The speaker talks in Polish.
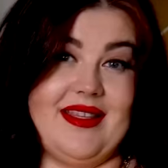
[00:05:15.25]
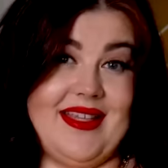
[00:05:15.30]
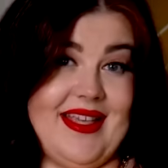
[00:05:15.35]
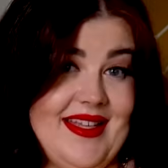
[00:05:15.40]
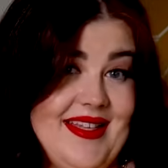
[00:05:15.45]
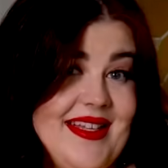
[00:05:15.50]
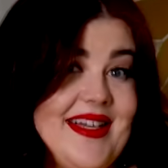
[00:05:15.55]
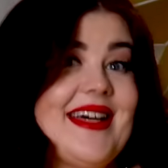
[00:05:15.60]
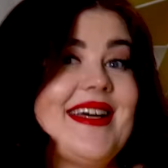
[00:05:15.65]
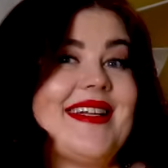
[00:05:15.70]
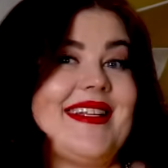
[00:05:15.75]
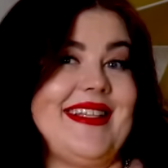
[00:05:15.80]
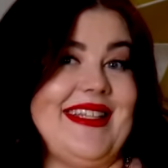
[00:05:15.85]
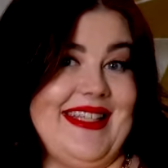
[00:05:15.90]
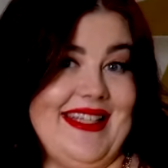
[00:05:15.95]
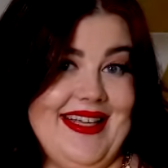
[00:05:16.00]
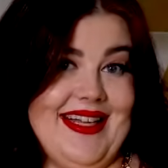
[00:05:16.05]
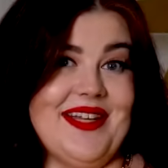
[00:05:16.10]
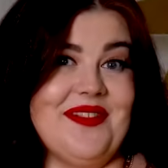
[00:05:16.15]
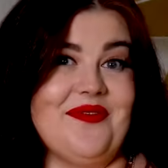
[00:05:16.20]
ten
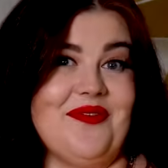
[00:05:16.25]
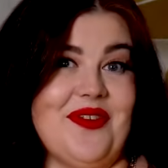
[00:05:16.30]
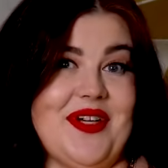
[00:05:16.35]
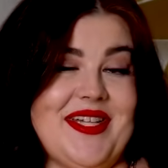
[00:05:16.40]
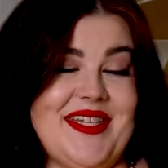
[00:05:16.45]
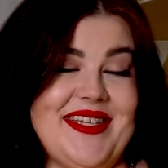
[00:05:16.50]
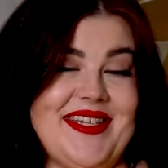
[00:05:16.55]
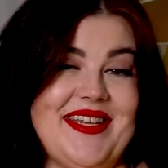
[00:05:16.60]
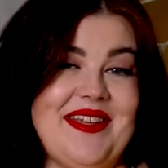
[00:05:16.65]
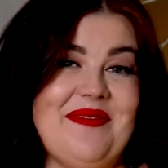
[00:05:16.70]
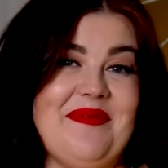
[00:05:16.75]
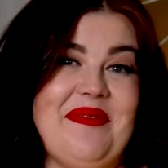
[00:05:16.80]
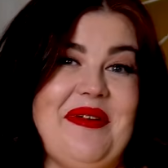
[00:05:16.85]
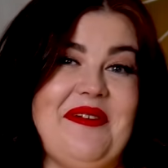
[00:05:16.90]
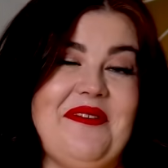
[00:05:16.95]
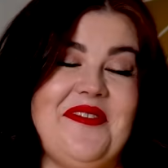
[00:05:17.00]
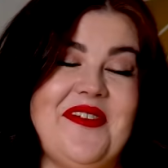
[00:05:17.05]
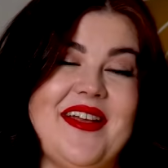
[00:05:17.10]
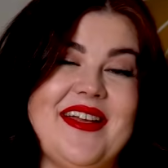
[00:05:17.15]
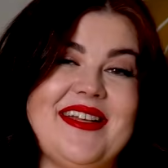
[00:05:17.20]
kardigan właśnie
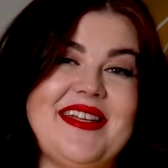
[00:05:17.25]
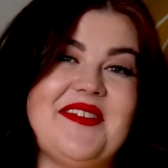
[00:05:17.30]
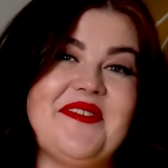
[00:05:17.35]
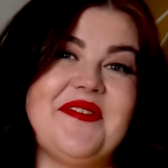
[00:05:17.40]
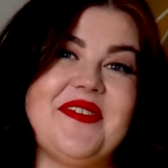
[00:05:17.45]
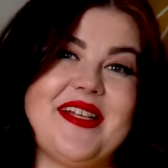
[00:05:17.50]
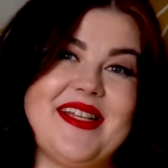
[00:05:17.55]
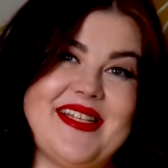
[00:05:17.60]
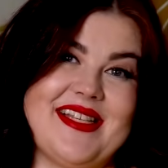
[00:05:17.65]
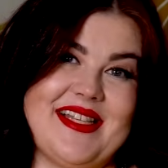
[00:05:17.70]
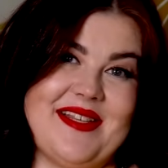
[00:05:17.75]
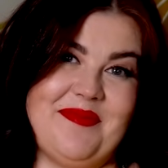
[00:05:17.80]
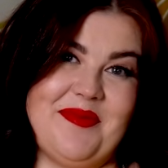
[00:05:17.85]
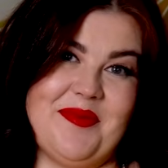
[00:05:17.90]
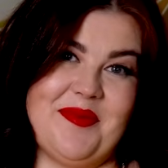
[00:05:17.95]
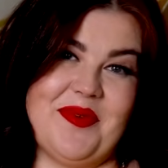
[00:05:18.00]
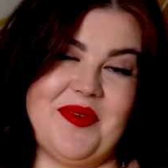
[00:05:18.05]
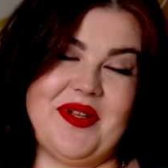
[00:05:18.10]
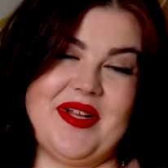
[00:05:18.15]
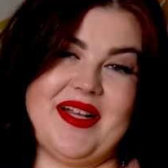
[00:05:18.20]
ma fajne frędzle
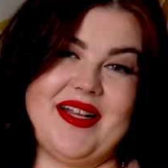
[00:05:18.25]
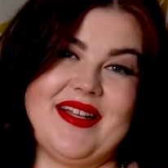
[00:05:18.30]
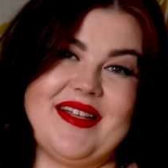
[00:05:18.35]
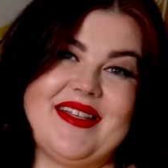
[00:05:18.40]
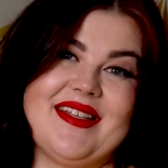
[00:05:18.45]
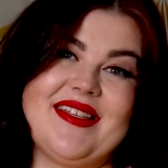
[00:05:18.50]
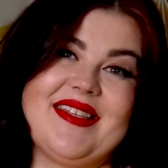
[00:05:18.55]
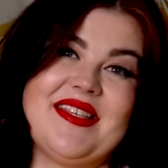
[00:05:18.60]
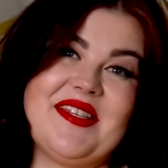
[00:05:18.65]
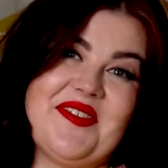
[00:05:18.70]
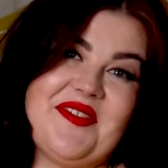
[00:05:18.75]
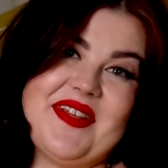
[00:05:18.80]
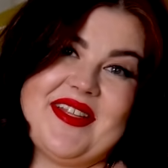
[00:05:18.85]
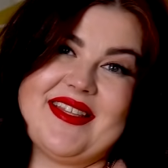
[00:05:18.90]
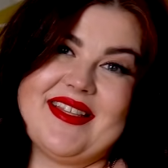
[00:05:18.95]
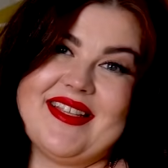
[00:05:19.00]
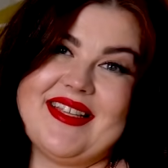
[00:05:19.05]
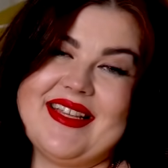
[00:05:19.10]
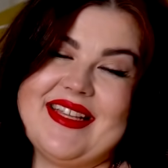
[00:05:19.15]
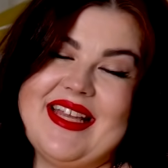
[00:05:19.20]
po bokach, jest
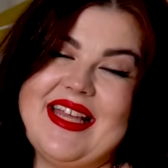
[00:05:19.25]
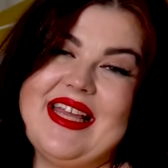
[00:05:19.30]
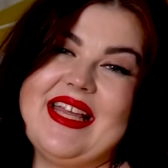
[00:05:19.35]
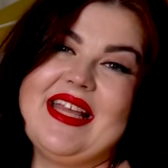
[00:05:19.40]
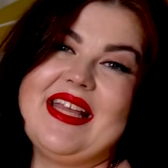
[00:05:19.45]
świetny.